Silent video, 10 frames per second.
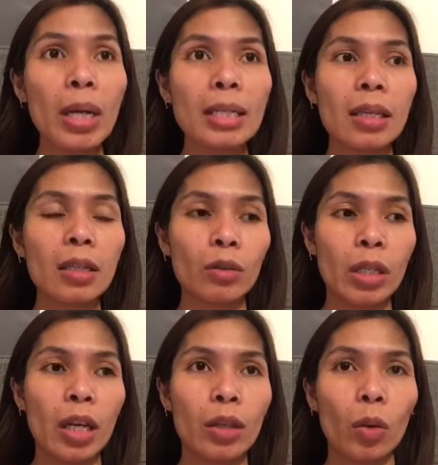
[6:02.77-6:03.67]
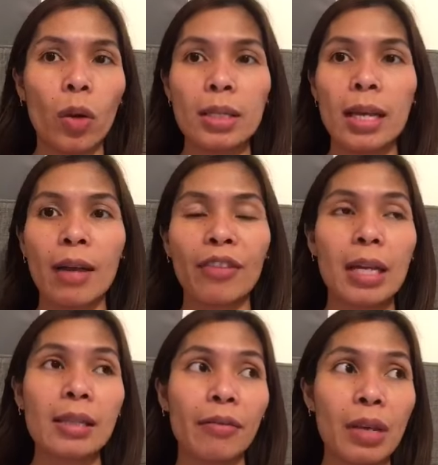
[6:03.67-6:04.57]
pagdating ko dito, kasi nga
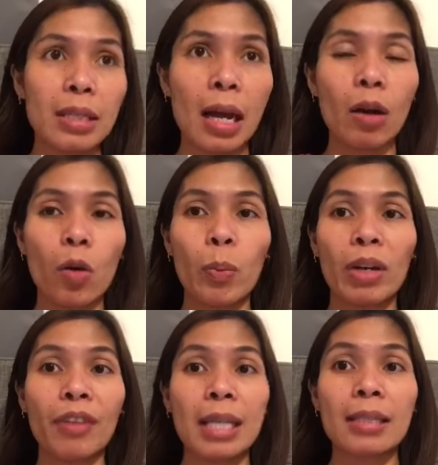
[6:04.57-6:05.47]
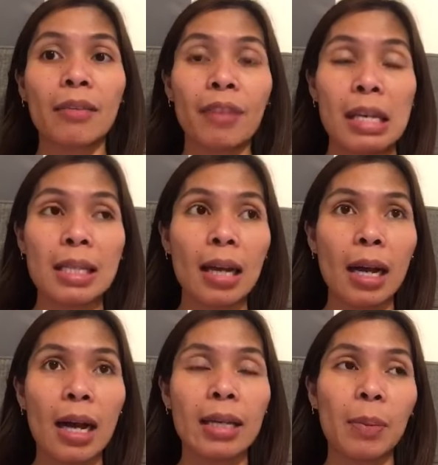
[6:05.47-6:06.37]
fiancé visa ako, pag fiancé visa
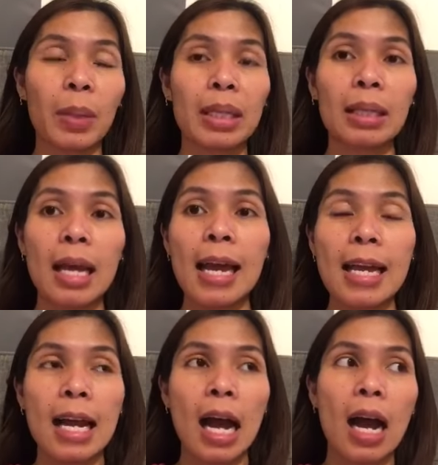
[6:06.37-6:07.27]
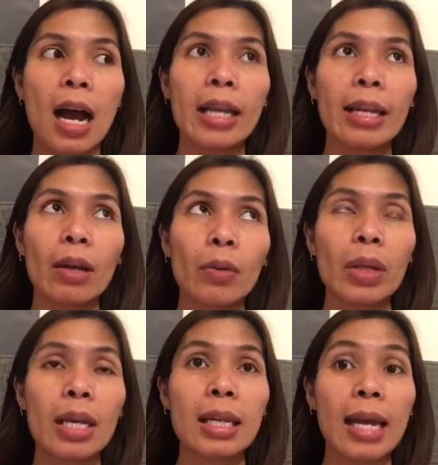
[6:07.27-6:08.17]
ka, dapat uh,
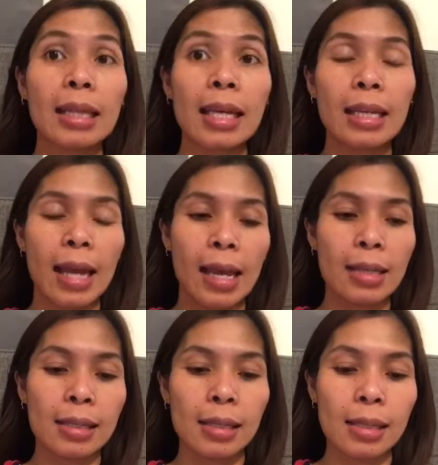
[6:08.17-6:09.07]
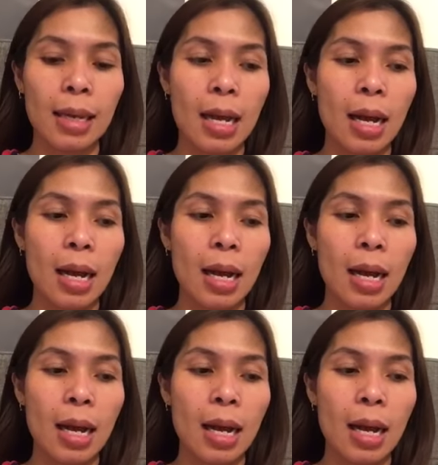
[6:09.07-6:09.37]
within 90 days,